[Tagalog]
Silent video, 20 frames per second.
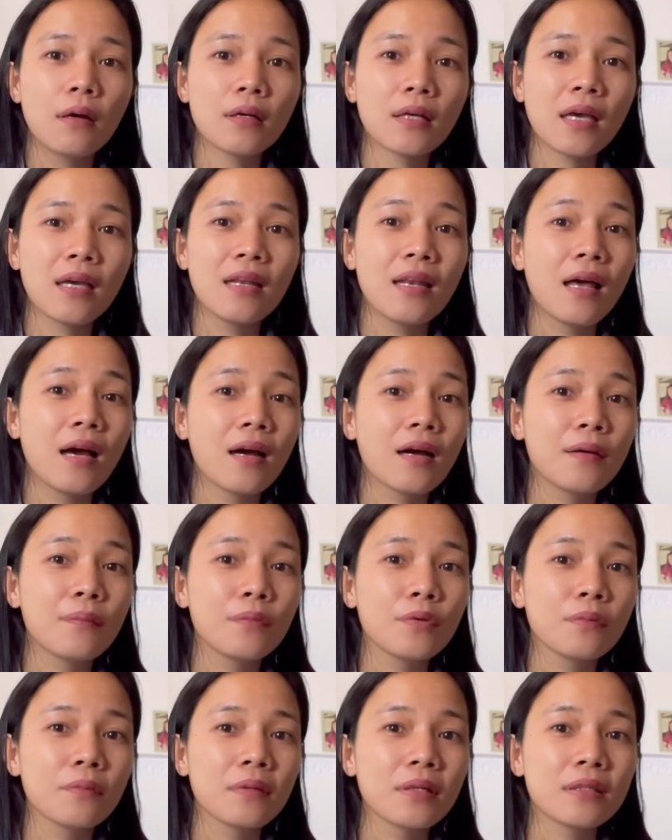Kailangan
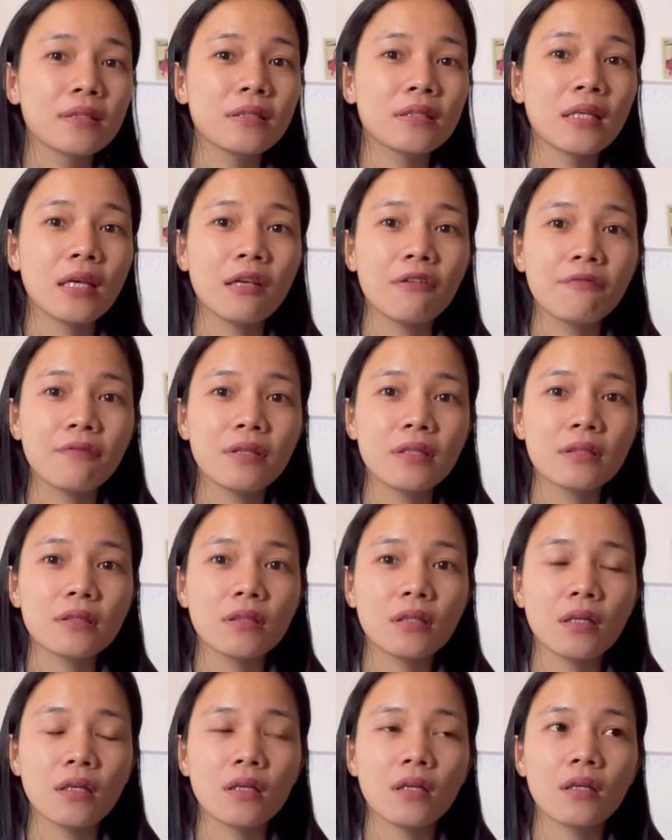mong mag-save
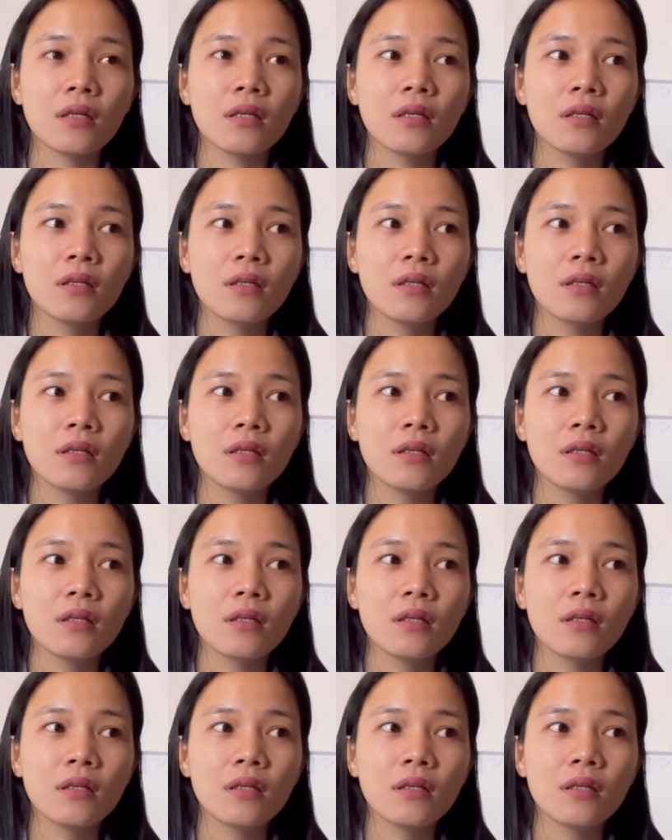kasi